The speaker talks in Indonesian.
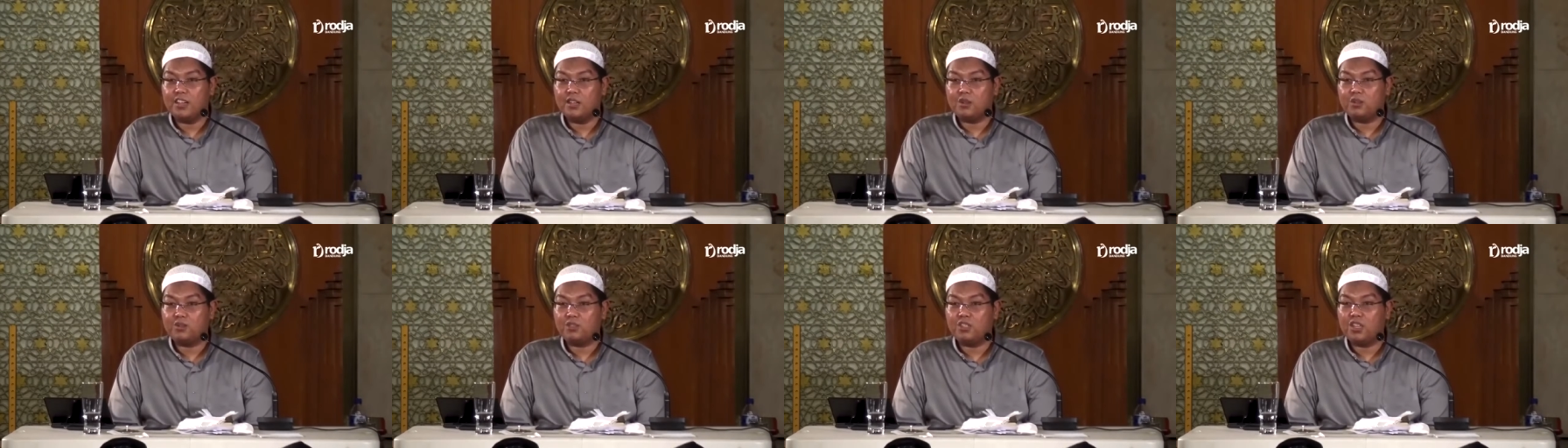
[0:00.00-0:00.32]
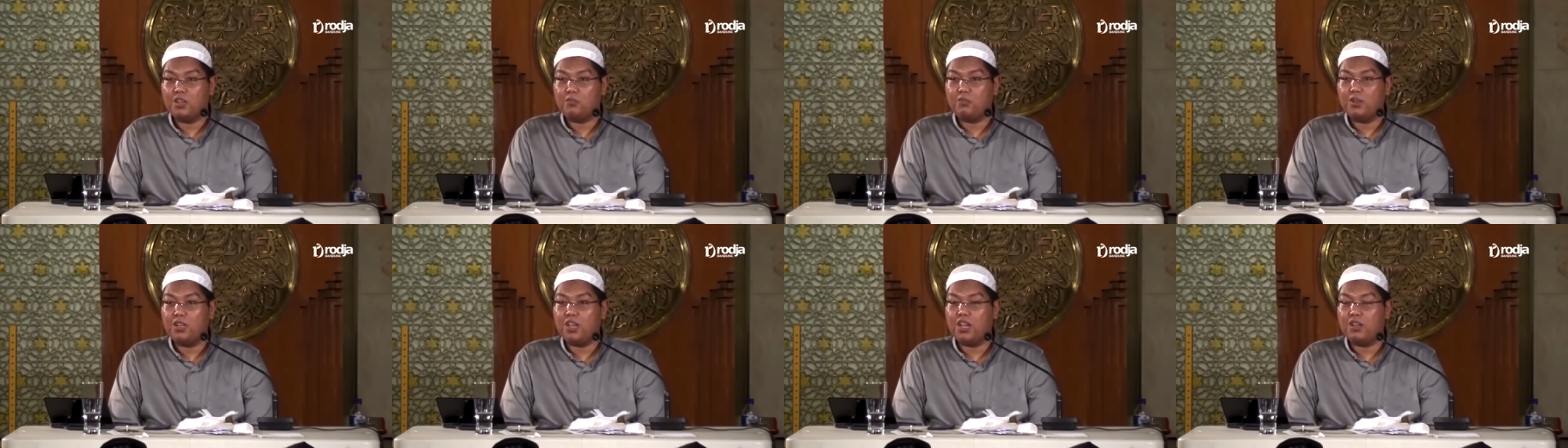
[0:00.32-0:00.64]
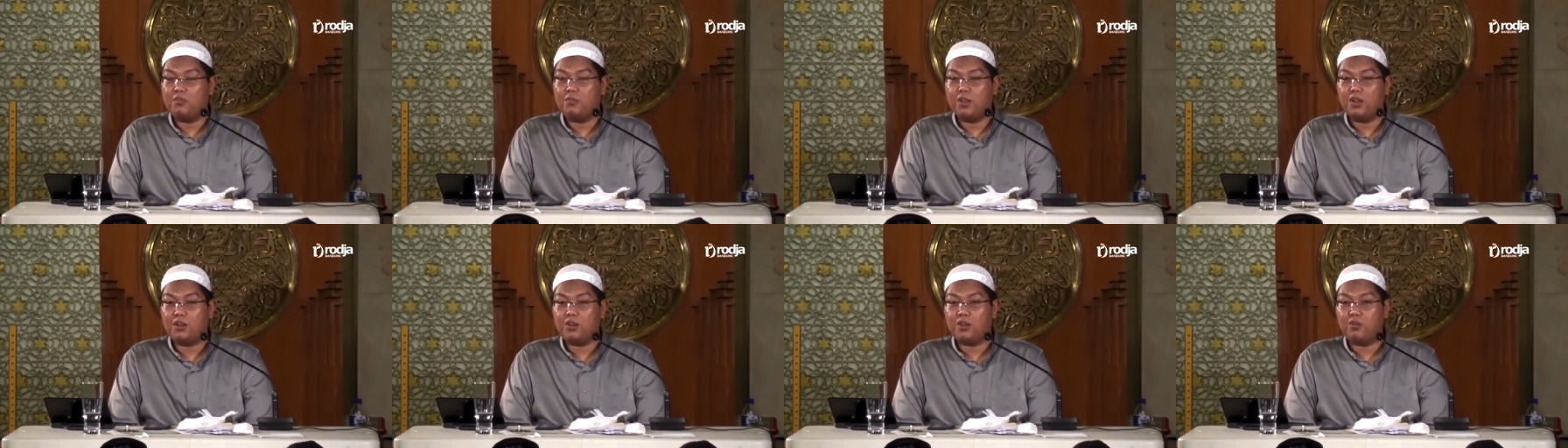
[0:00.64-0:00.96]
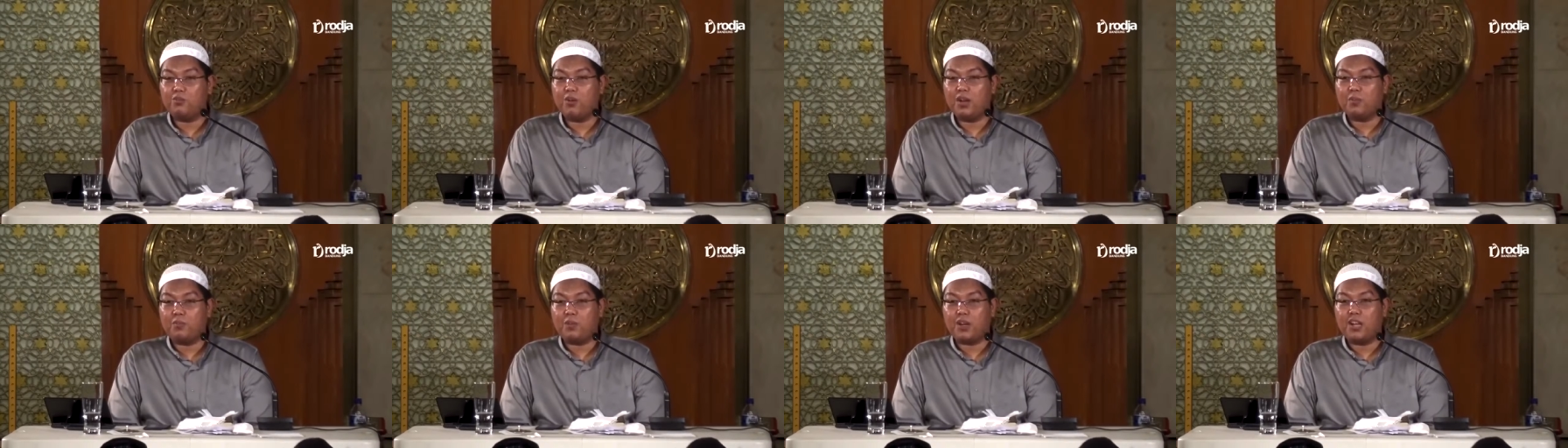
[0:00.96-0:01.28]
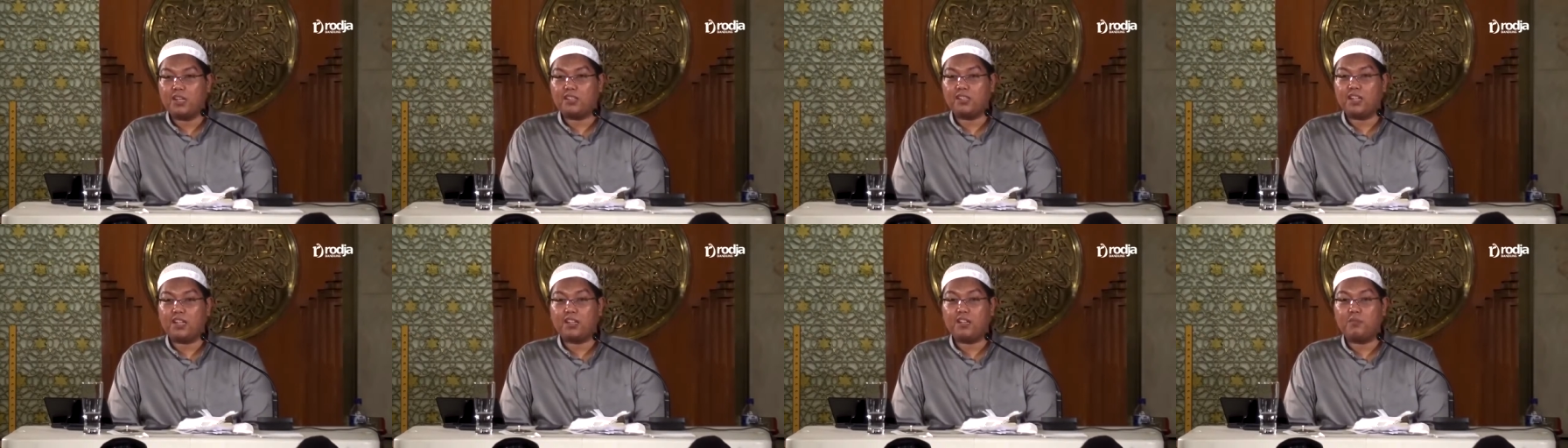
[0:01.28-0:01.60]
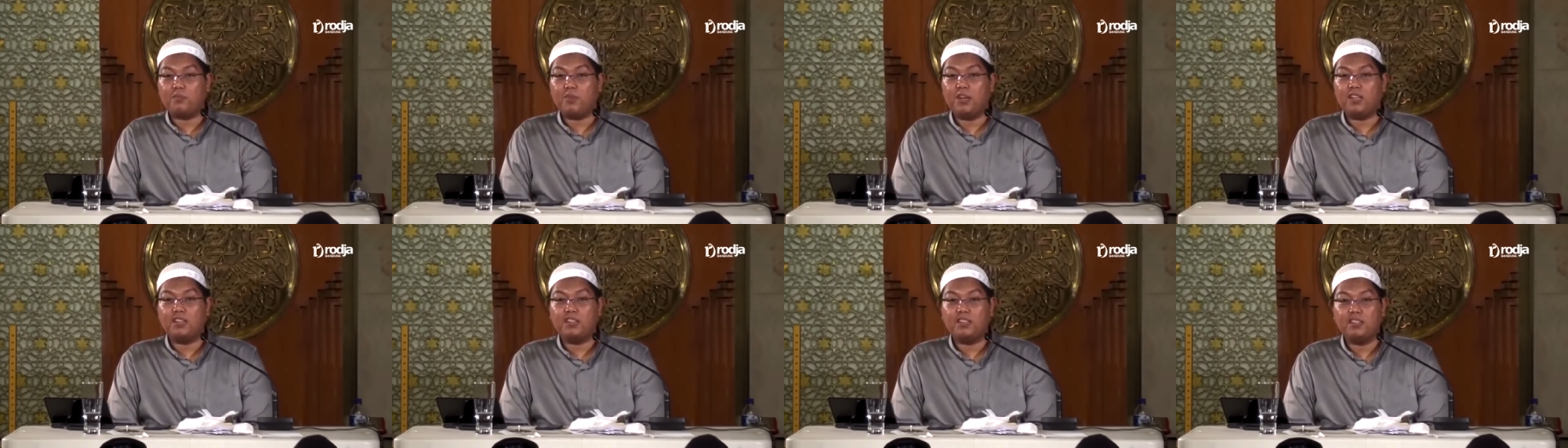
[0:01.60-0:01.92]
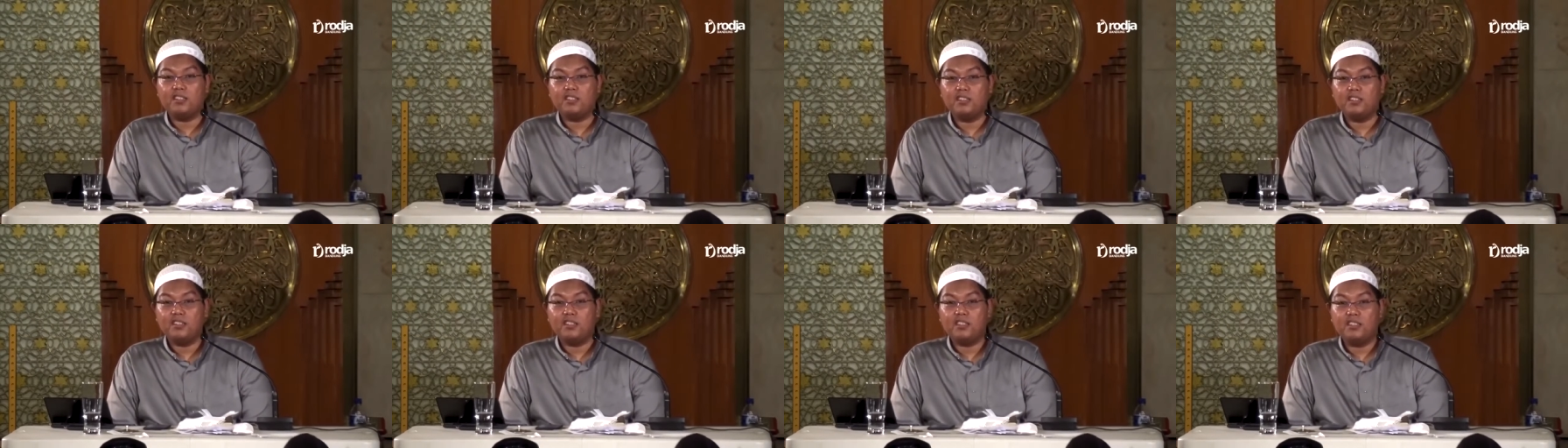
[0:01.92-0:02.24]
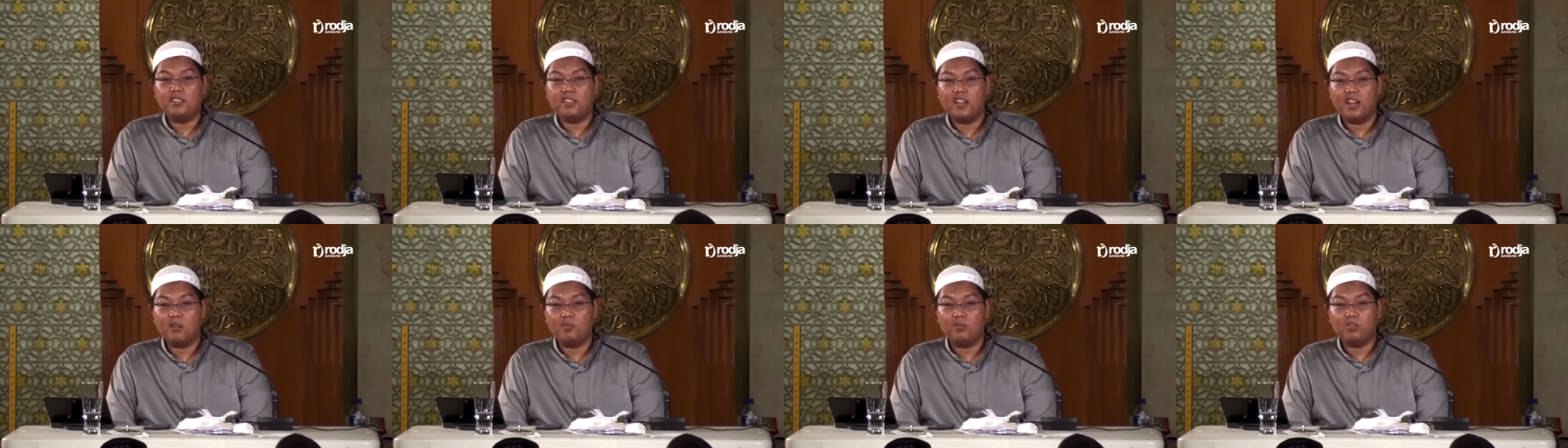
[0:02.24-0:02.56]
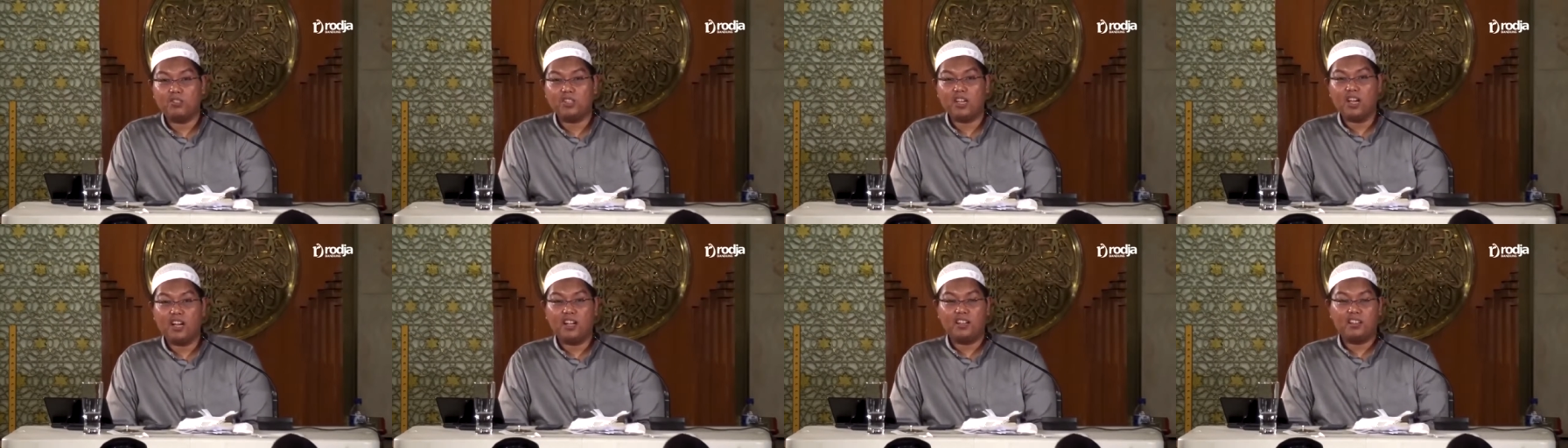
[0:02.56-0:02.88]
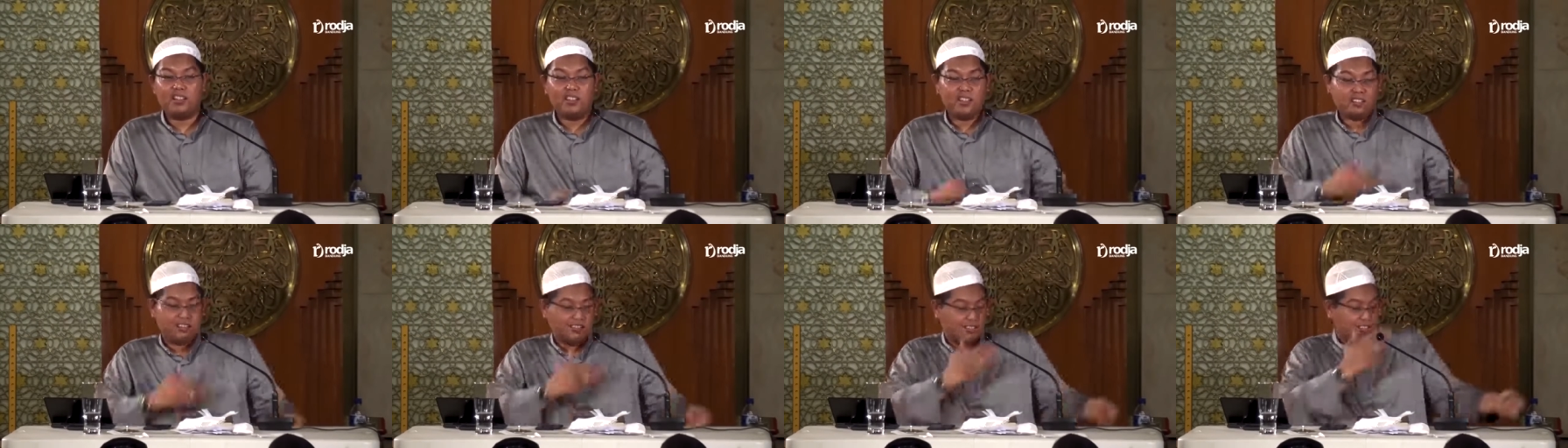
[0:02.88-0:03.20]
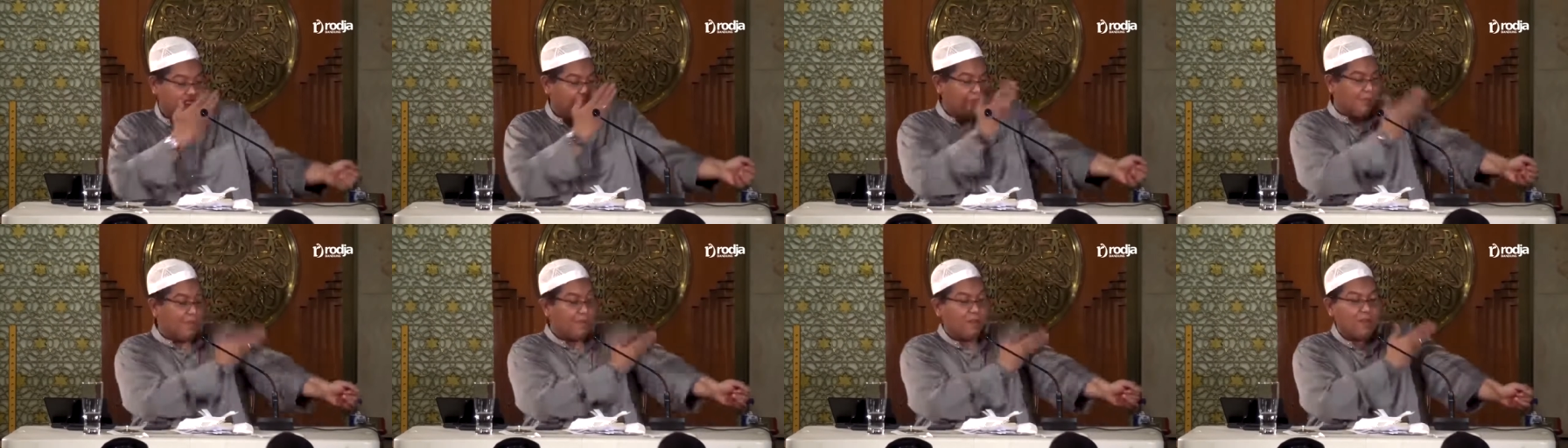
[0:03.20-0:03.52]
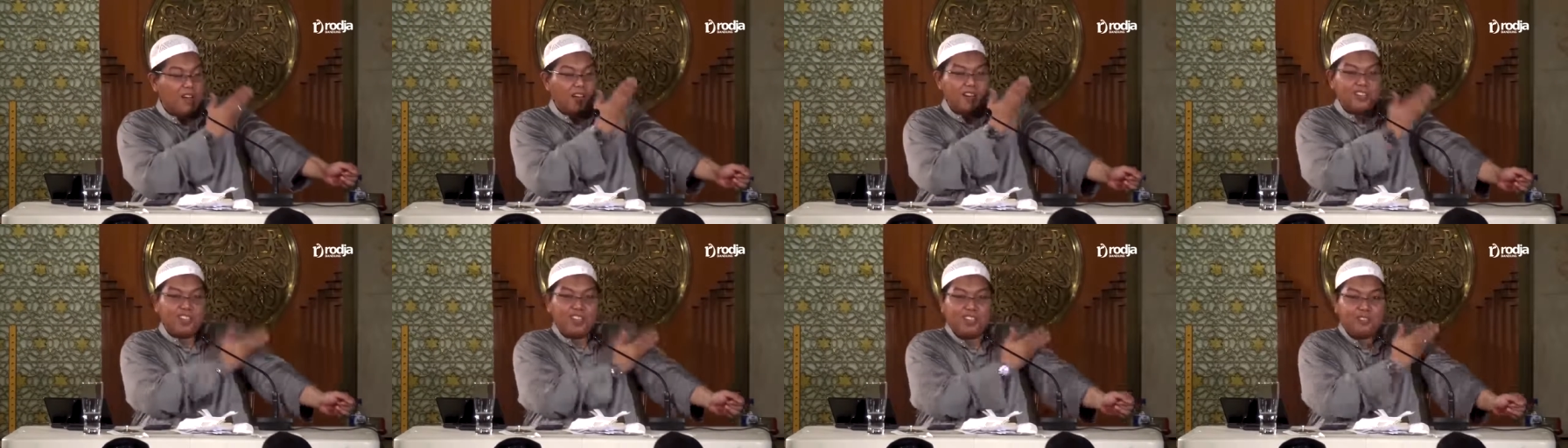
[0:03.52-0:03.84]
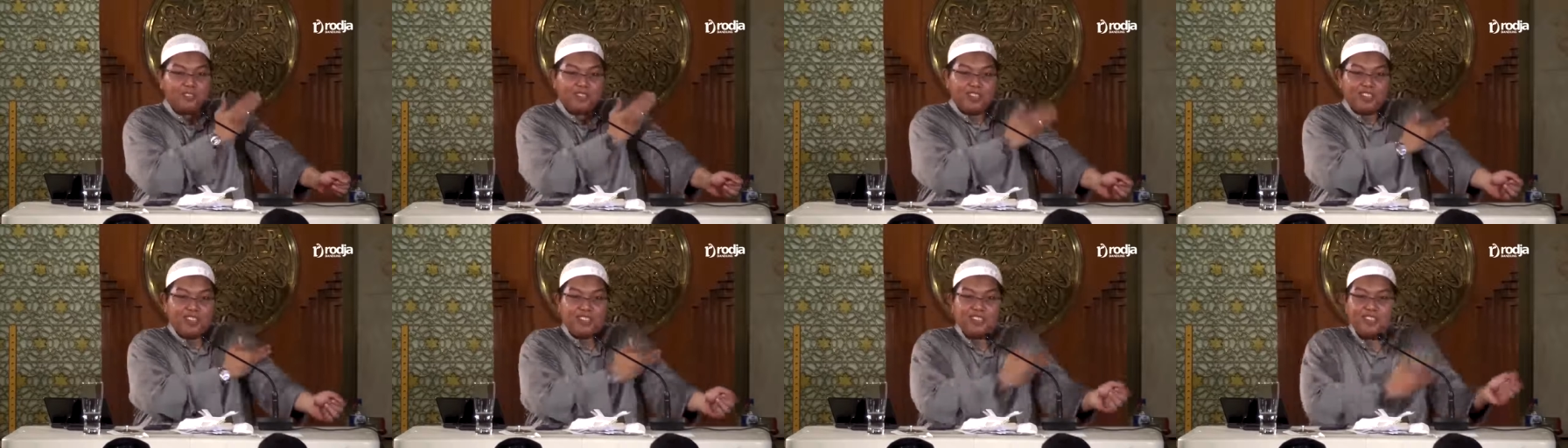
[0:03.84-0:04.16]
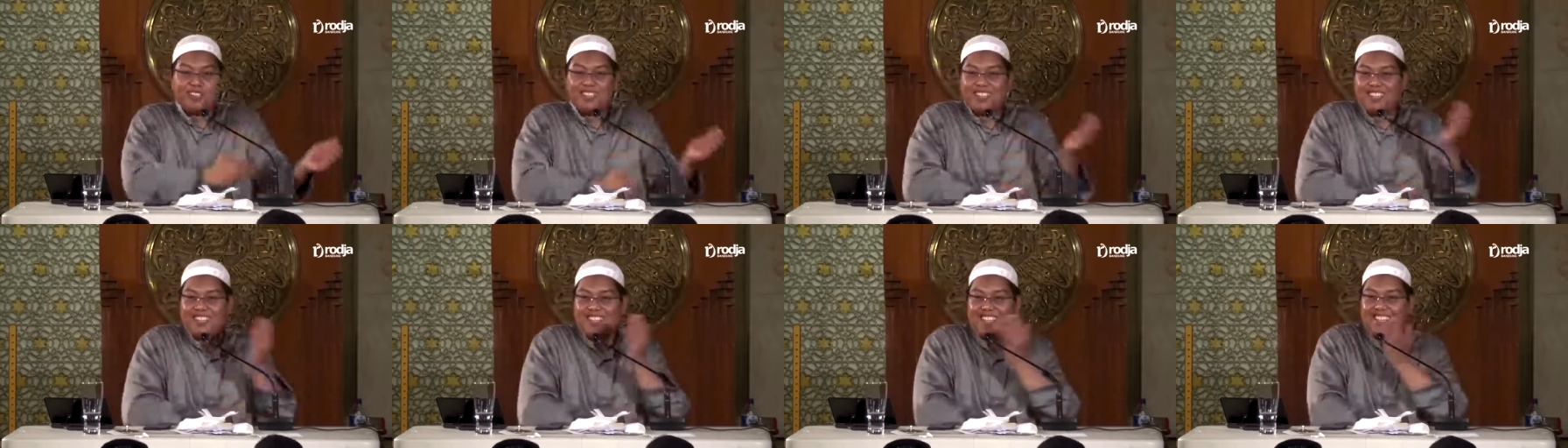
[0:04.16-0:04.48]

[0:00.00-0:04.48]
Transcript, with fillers: Harusnya Bilal bin Rabah praktek depan Abu Jahal nih, nggak mempan ya harusnya.